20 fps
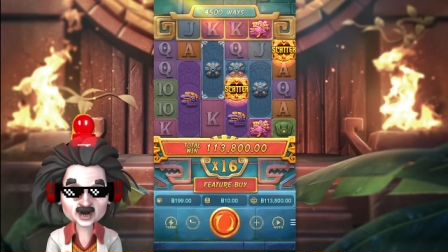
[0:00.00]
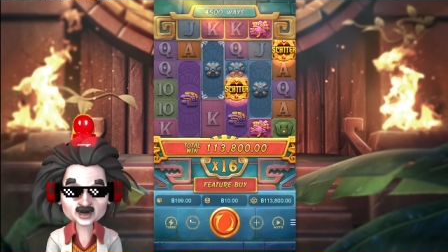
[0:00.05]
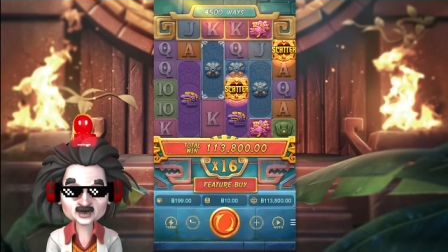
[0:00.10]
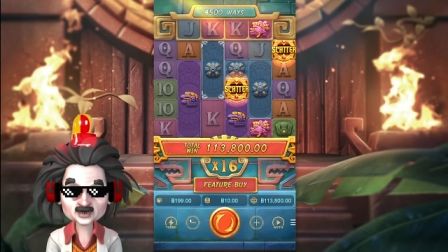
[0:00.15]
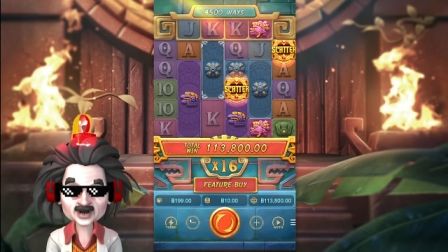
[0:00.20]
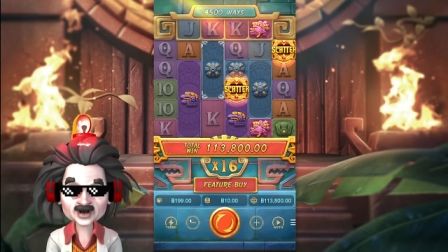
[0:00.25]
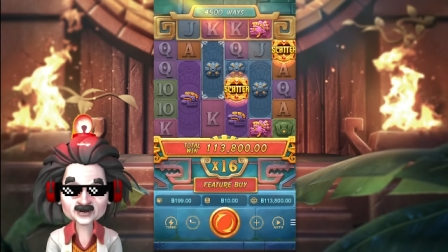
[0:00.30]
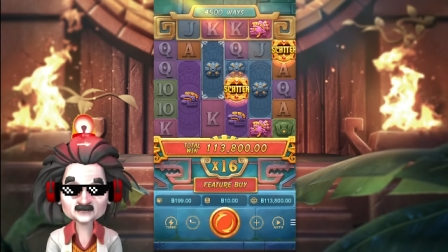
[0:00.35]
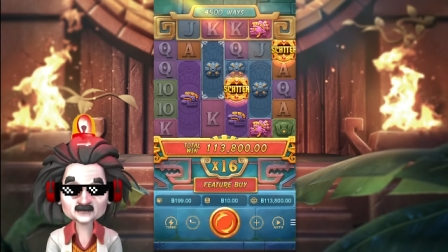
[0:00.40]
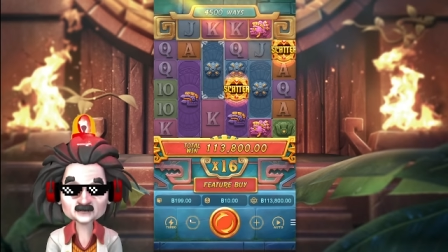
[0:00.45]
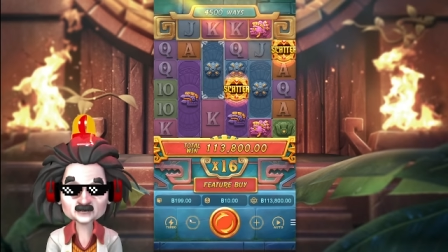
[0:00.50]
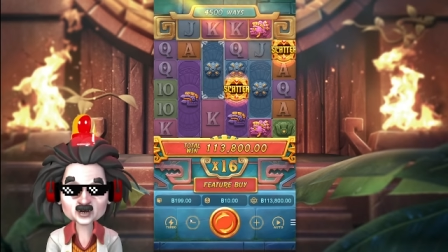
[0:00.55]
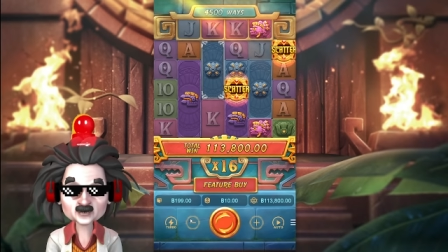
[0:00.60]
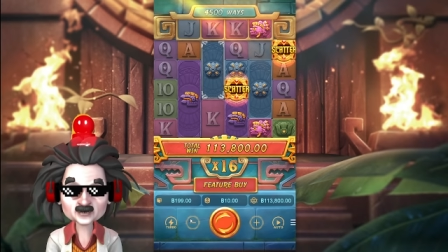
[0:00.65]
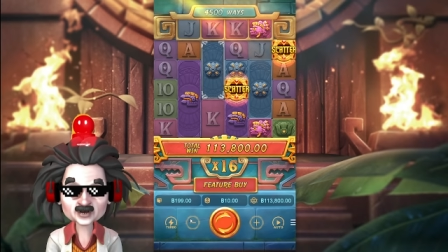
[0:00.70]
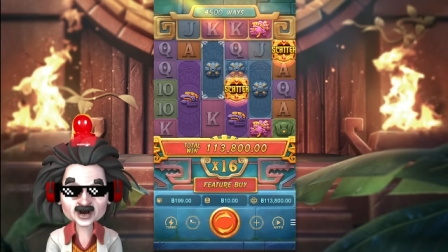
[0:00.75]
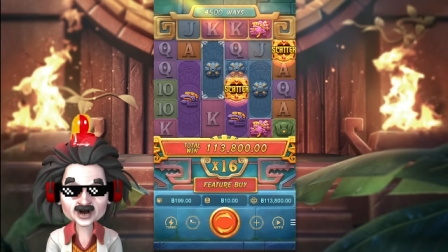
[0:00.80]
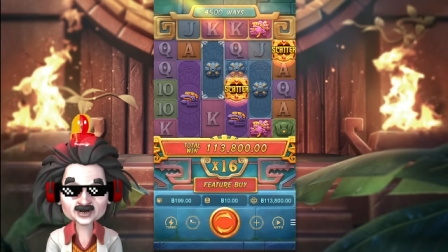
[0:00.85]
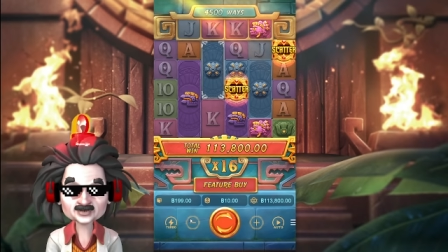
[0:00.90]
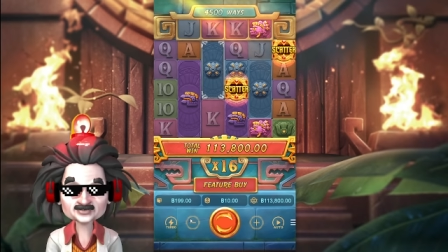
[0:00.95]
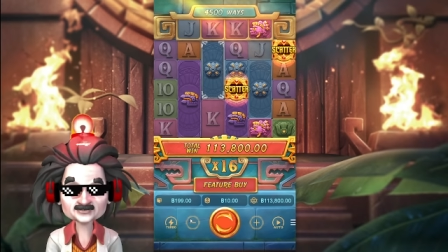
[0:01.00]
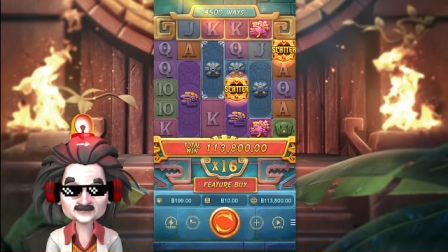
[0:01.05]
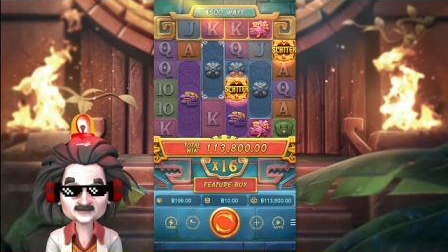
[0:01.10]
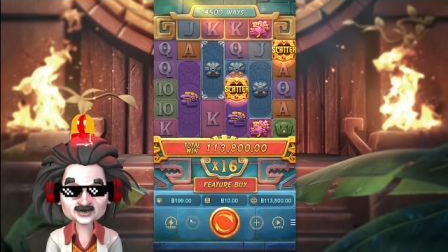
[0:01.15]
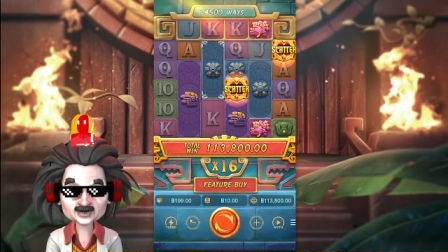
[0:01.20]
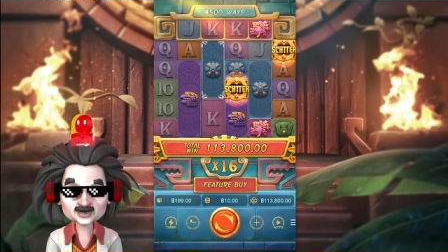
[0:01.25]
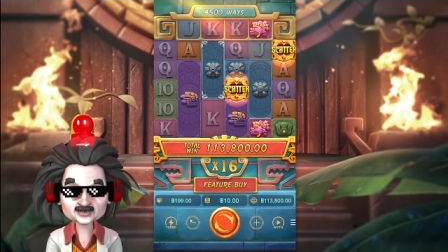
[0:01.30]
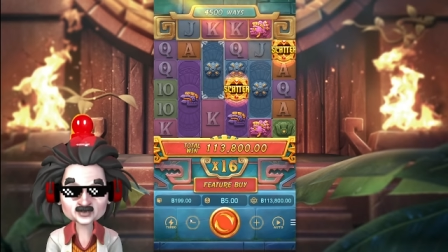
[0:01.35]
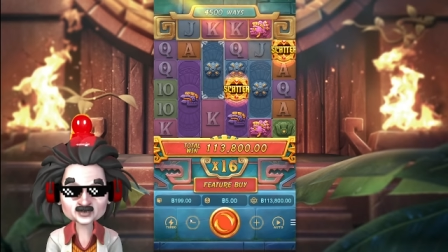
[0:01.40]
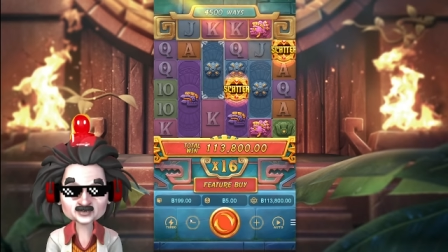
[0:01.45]
ถ้ำโบบา เช่น
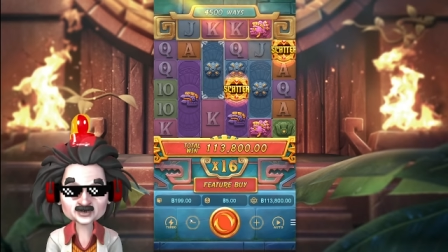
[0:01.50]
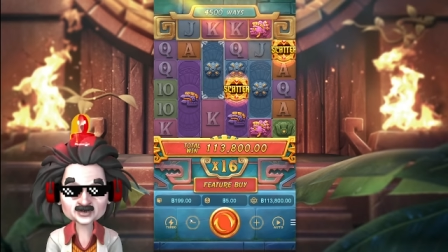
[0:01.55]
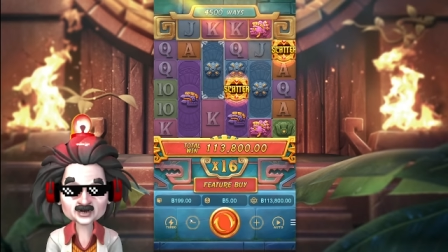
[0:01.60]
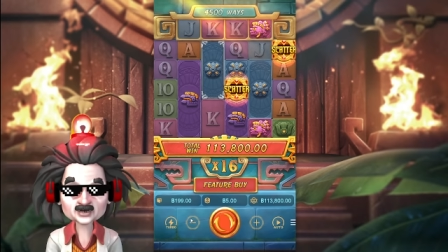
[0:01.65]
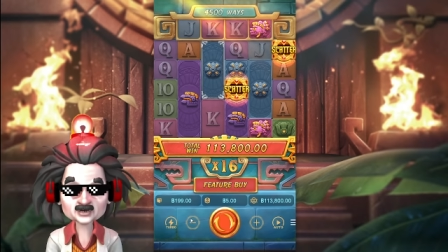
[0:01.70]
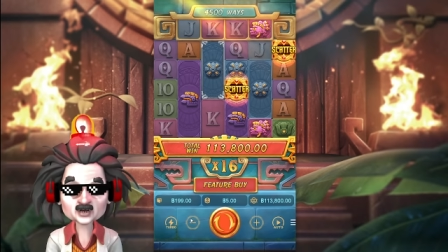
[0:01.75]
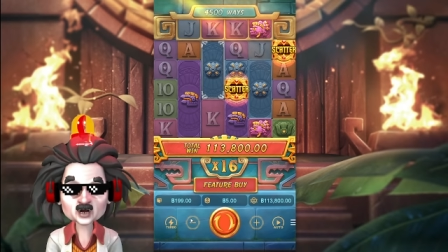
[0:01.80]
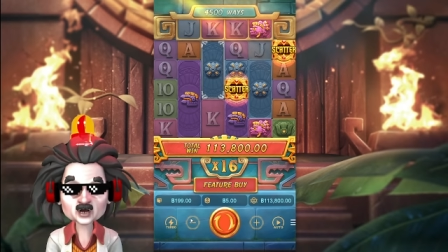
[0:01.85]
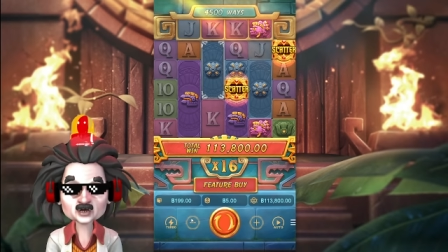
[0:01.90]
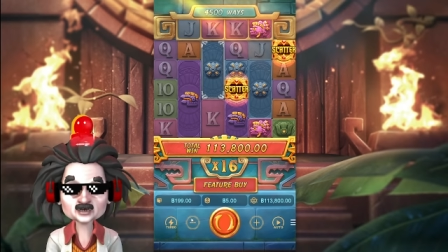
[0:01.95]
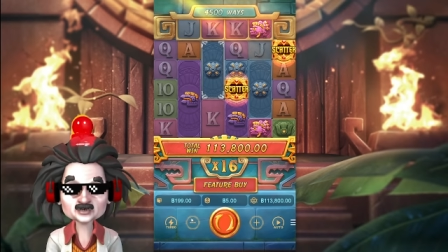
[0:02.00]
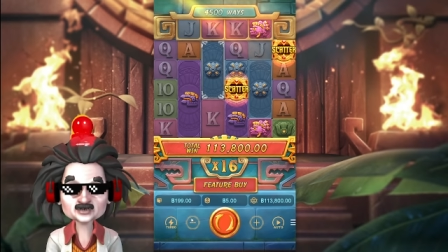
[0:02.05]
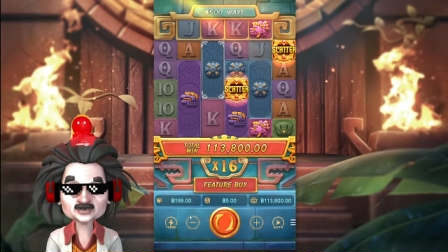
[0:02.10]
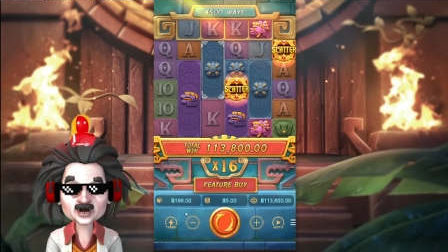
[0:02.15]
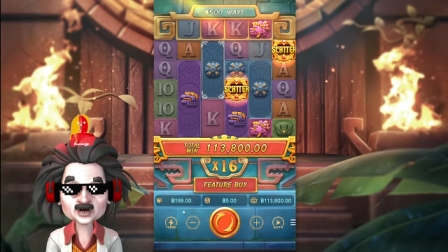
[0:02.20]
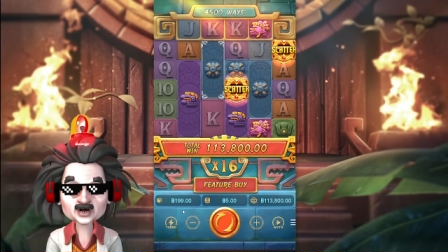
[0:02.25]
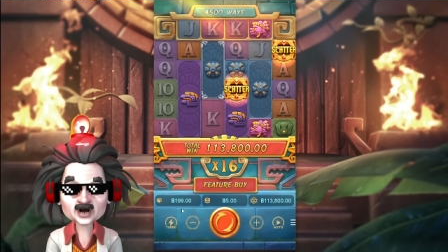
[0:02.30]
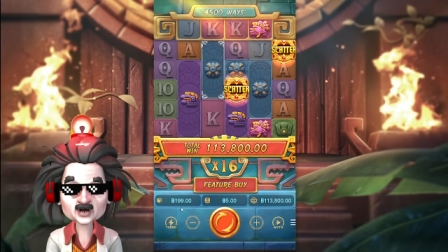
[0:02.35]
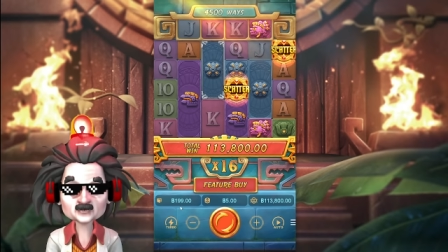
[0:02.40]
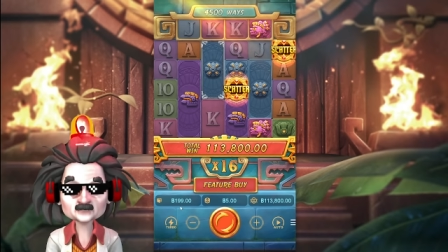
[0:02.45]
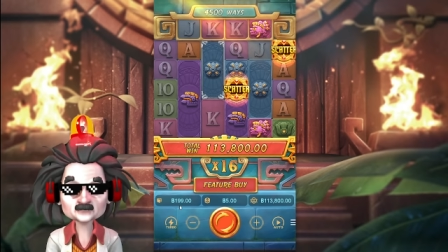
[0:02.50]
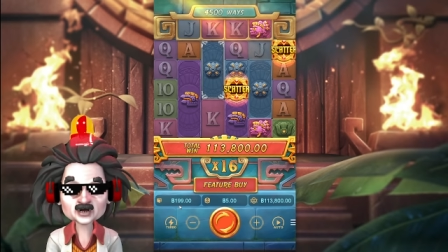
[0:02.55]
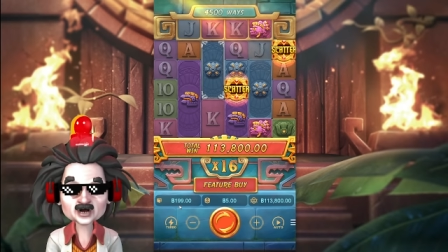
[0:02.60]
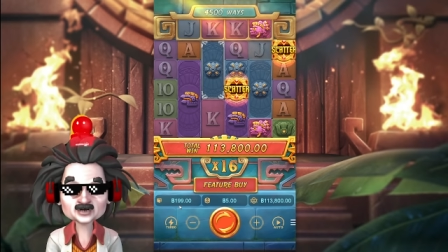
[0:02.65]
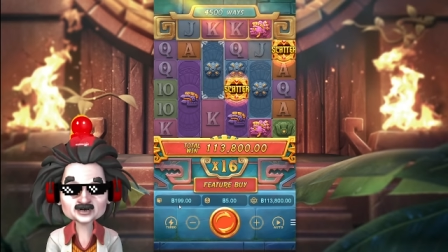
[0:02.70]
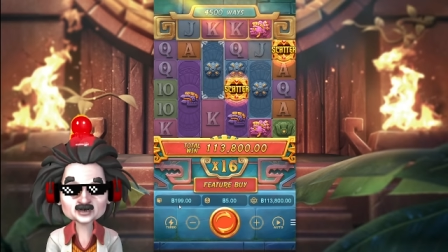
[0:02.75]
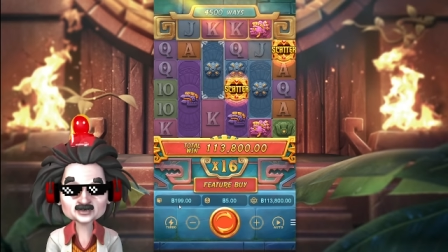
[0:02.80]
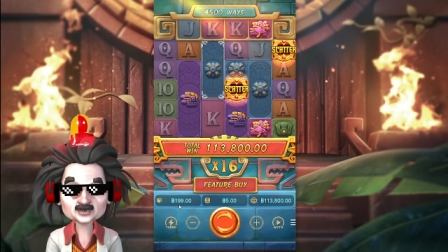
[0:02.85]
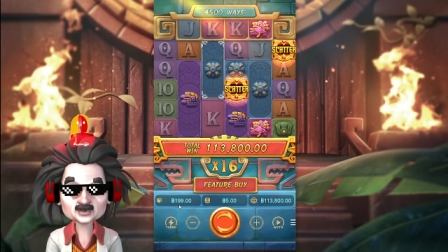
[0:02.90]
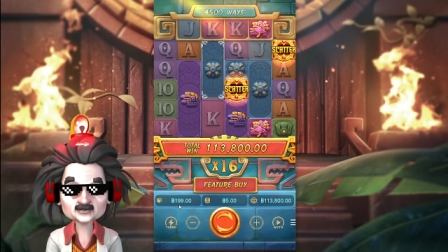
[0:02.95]
เคยนะ ก็วันนี้เรามา
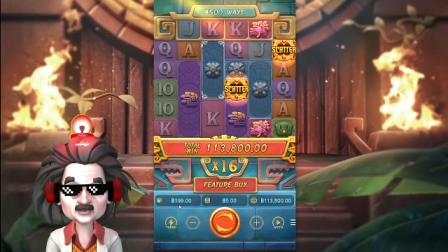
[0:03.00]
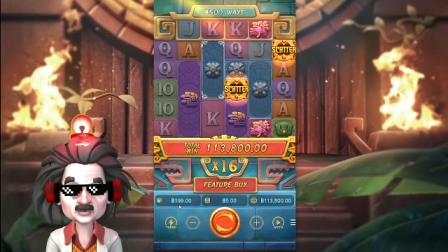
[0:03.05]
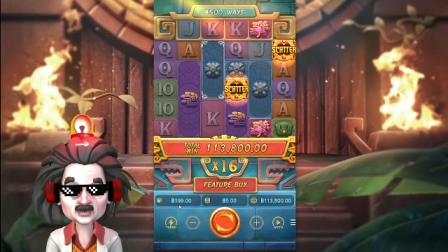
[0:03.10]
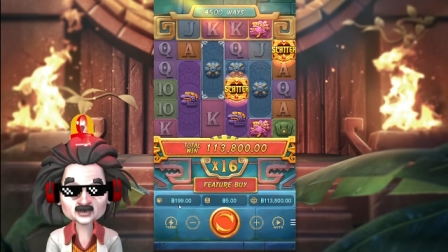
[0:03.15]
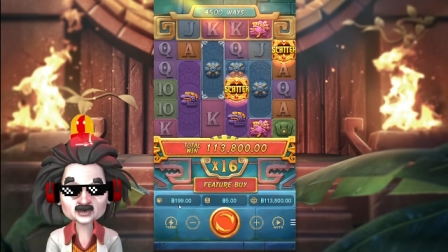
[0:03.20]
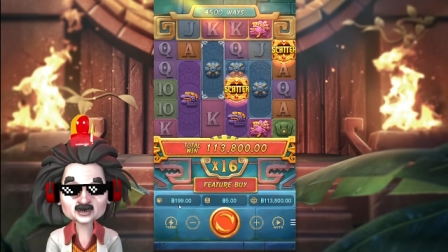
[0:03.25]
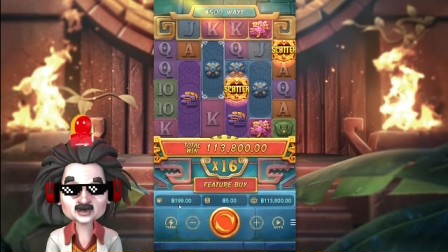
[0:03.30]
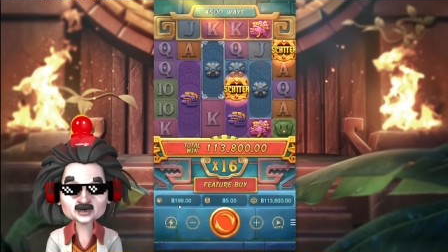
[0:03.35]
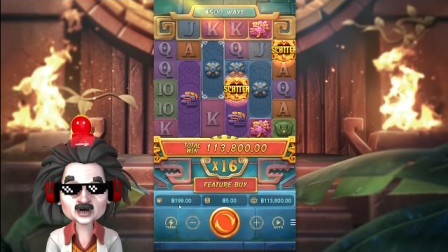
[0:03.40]
จัดกับทุน